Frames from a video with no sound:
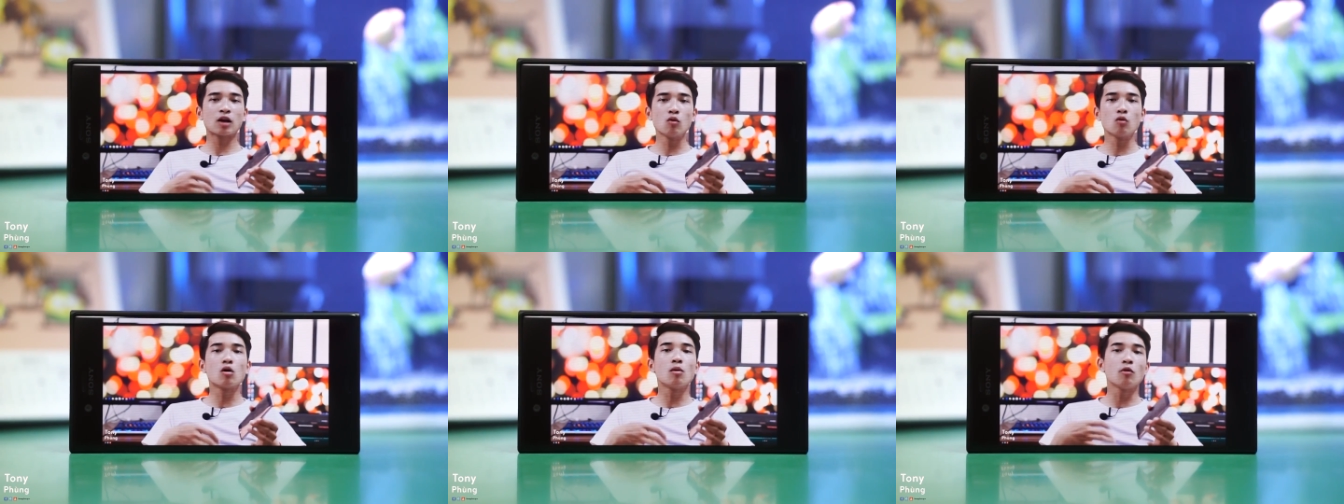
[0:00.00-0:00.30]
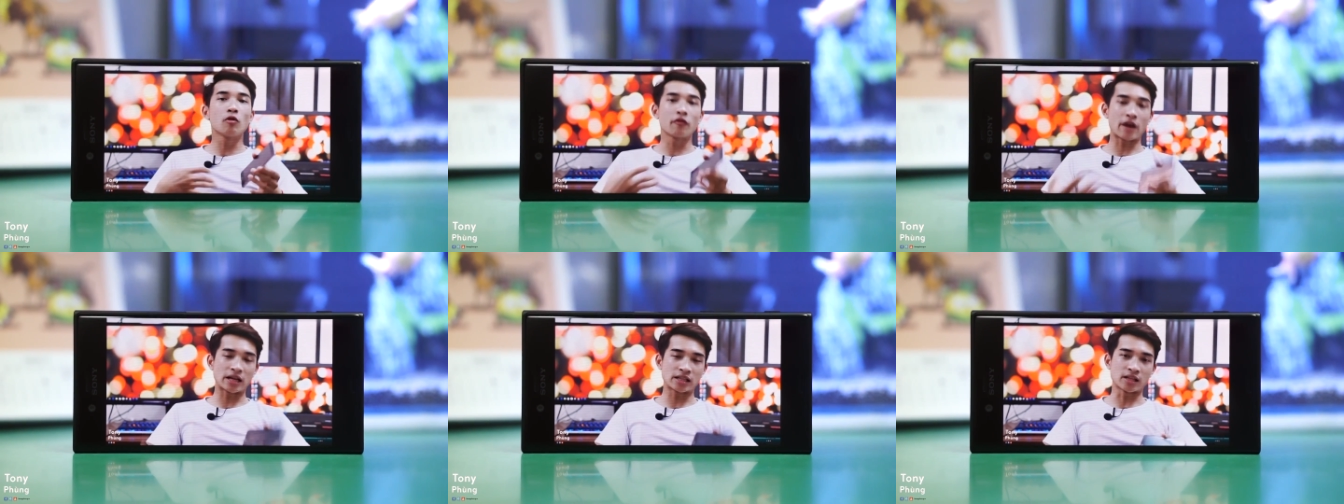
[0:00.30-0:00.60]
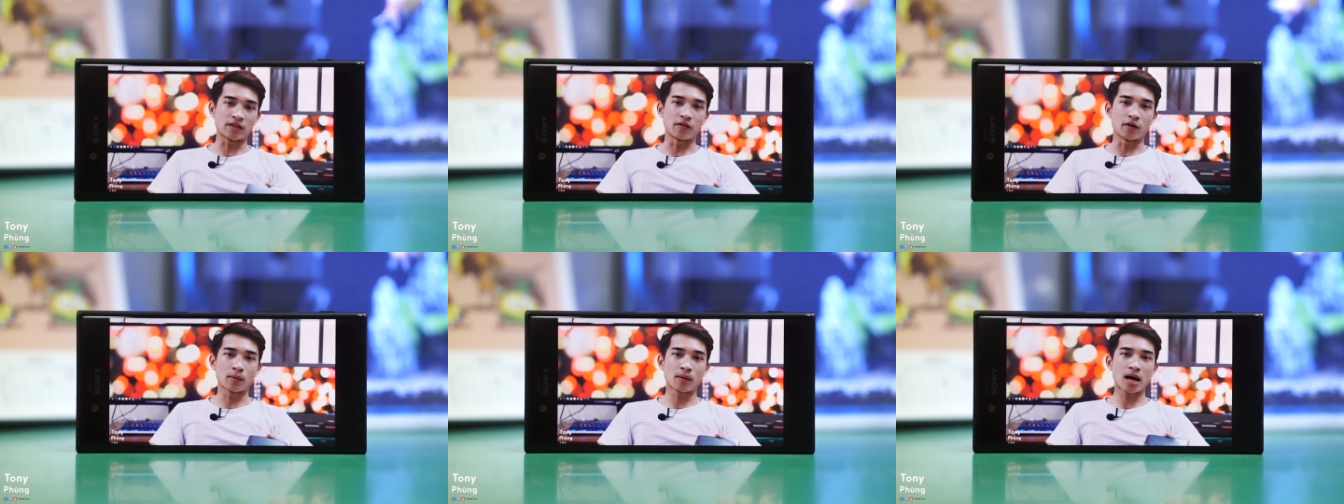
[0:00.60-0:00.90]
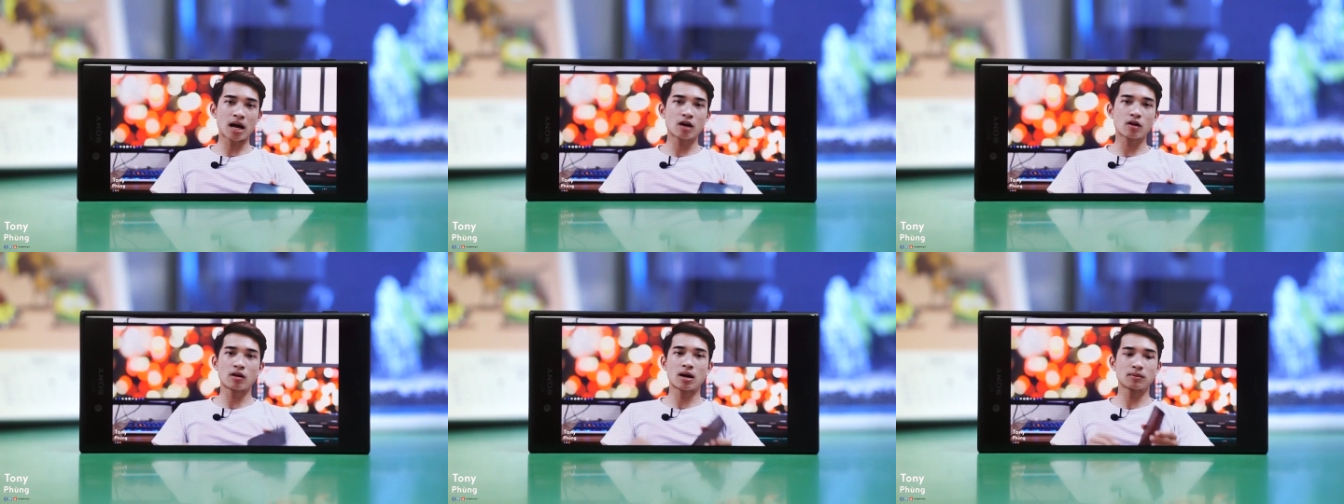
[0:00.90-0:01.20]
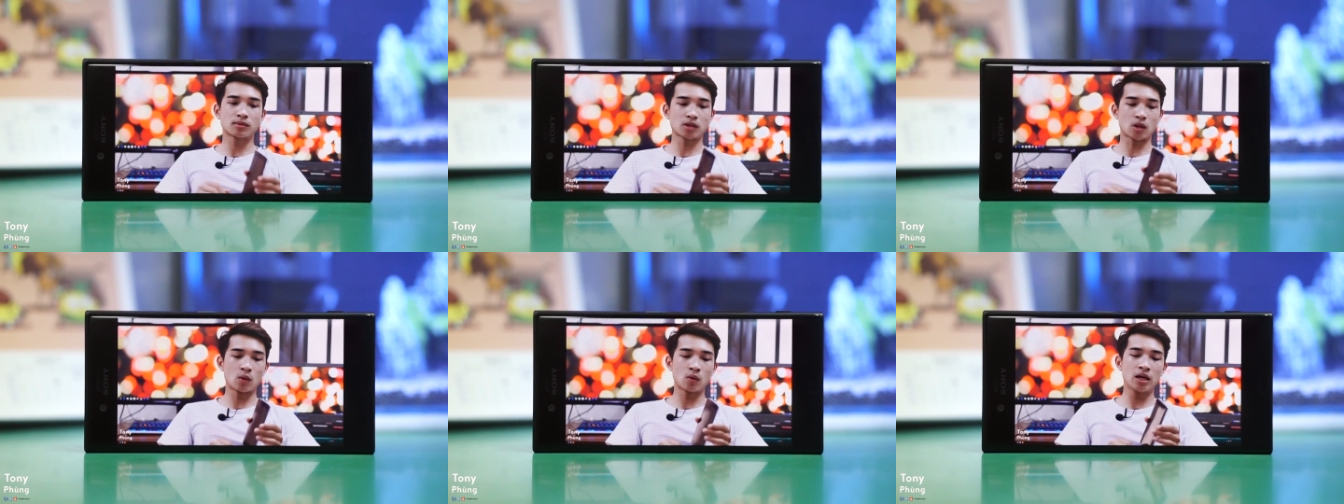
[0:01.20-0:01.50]
mình sẽ đánh giá cụ thể dành
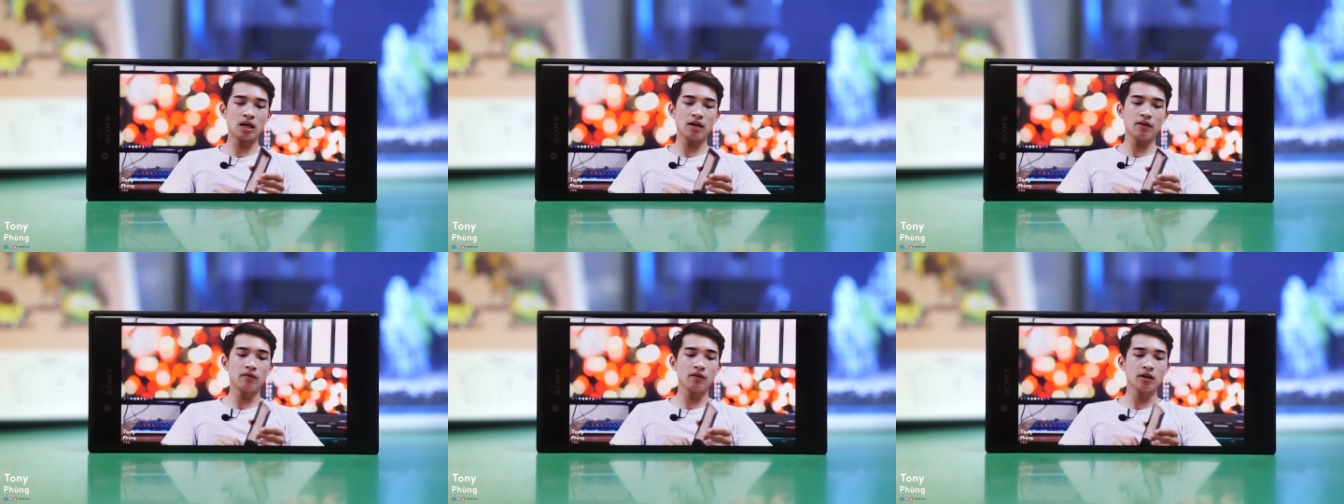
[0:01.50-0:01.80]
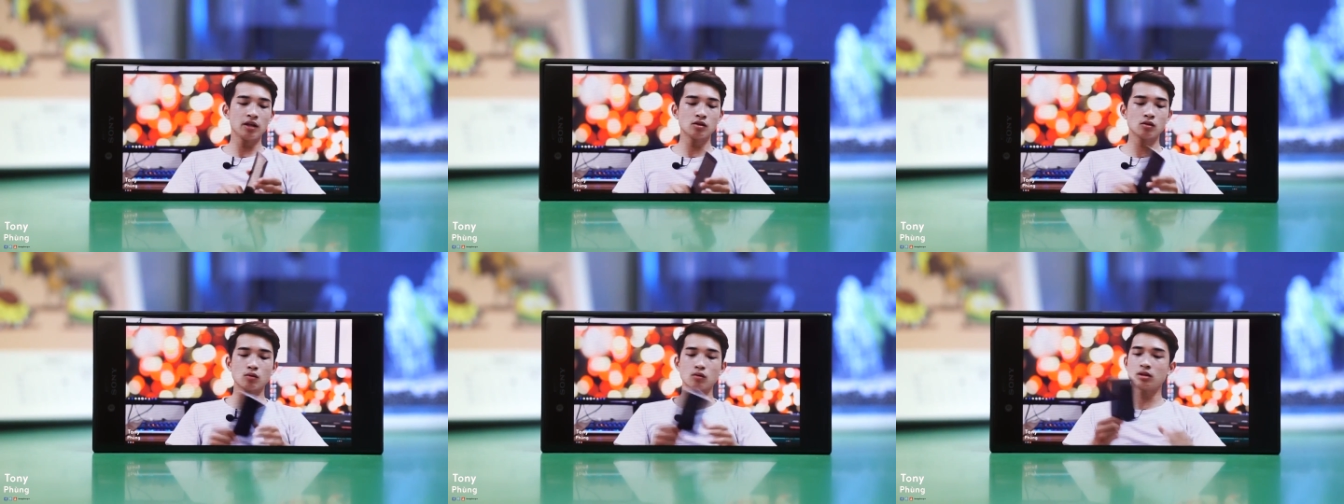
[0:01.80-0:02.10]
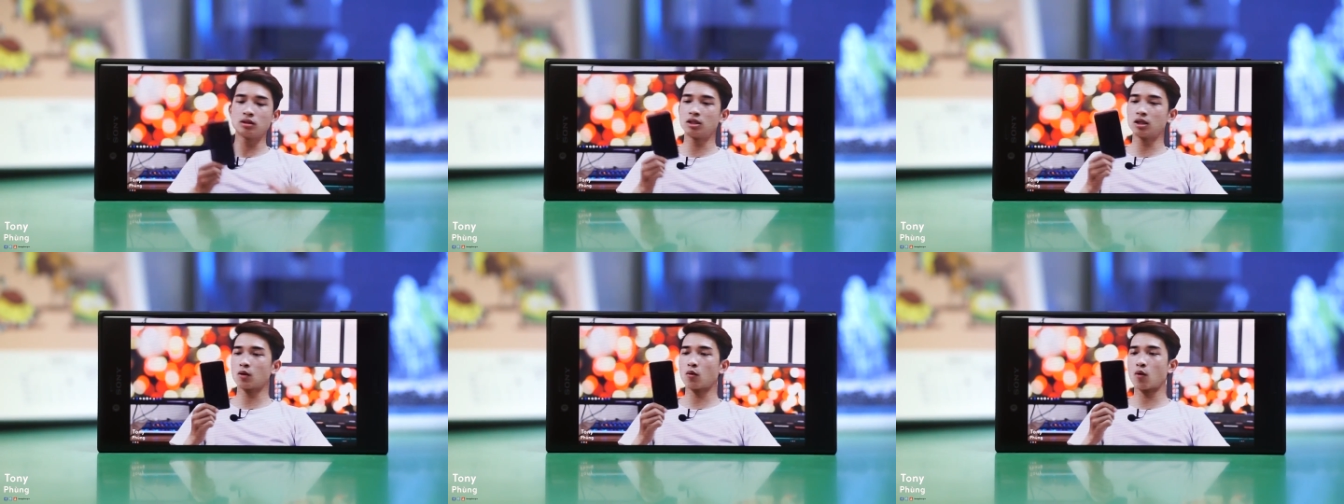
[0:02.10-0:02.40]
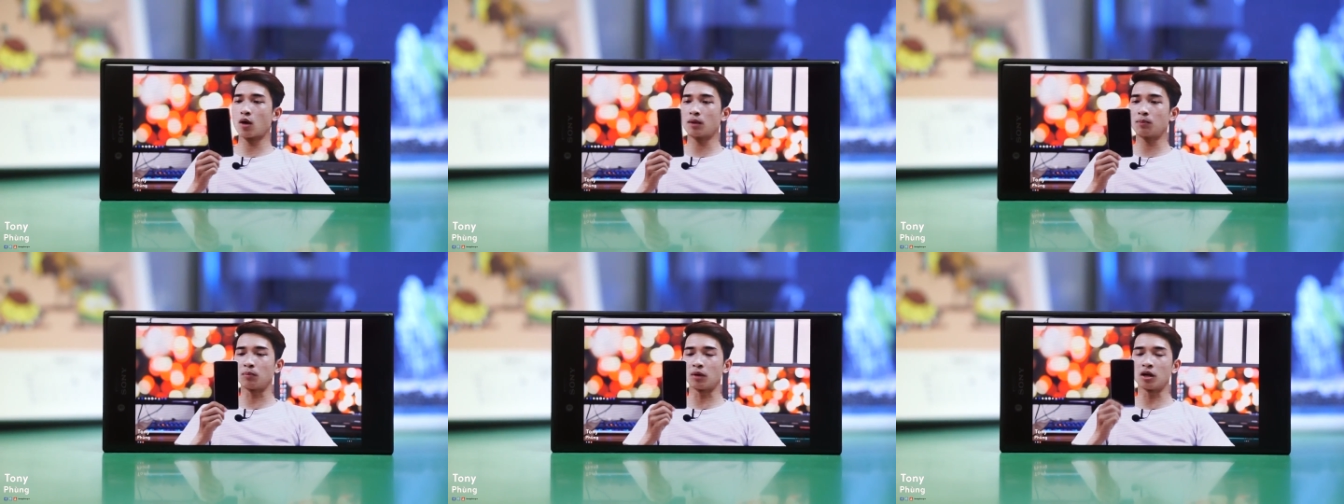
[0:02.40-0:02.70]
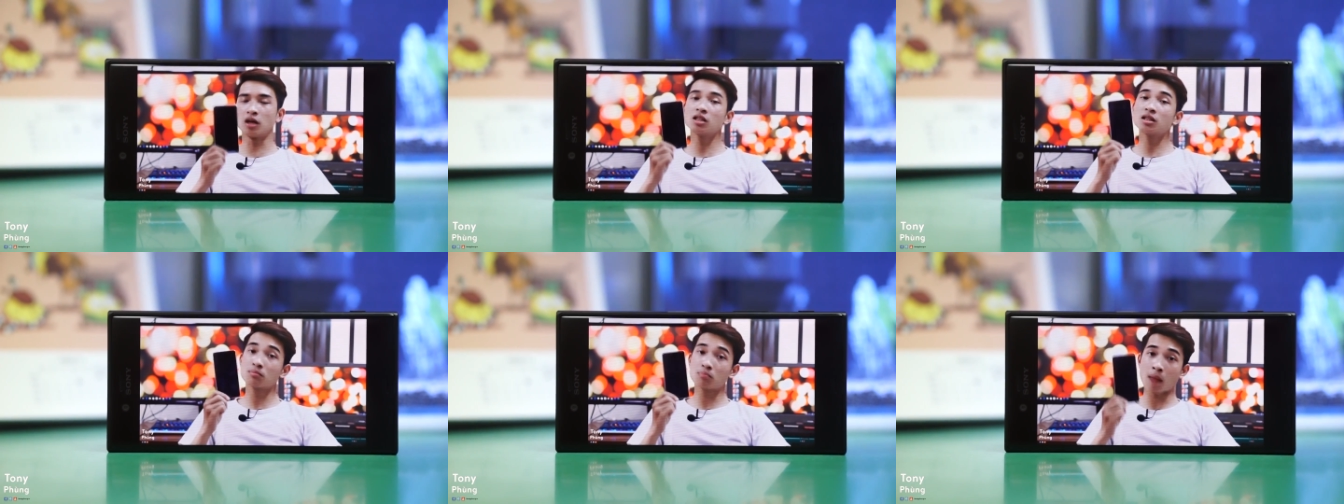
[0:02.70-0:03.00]
đến cho các bạn sau. Còn video này
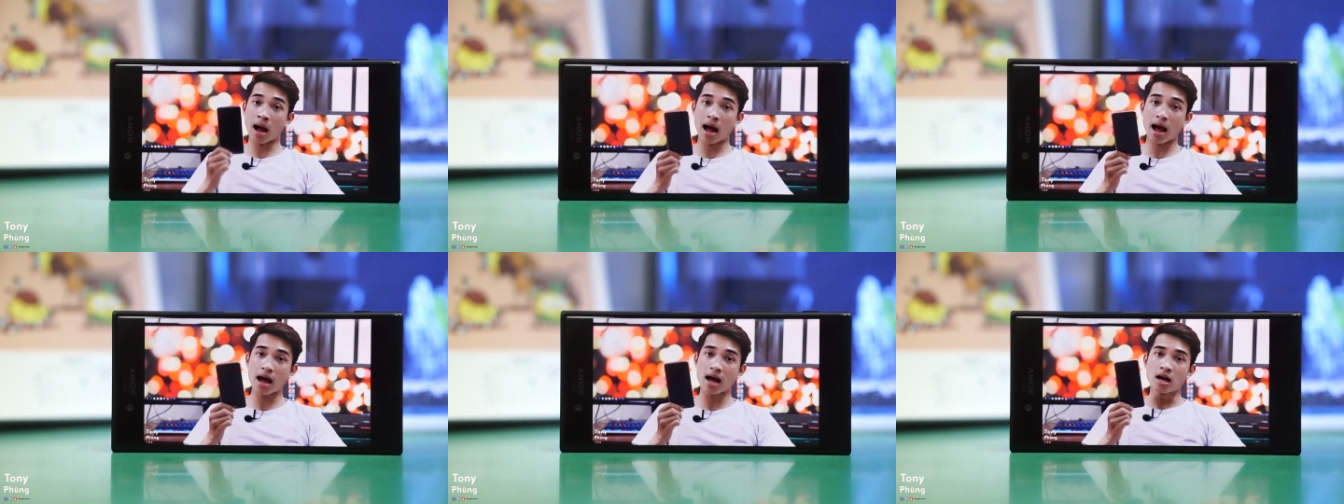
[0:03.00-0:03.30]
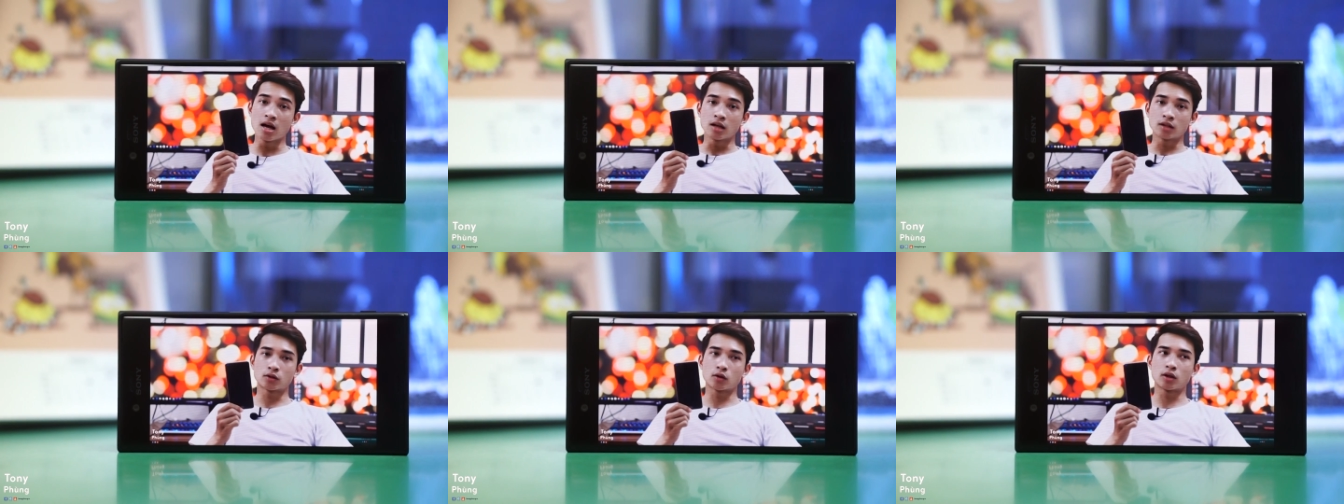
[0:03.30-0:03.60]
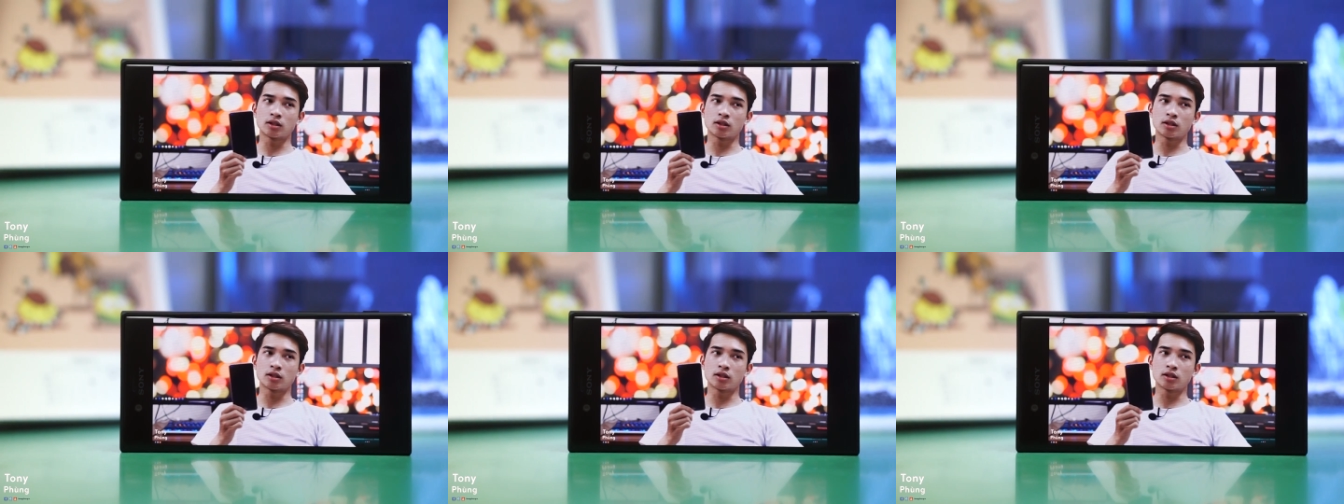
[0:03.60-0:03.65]
mình xin được dừng lại tại đây.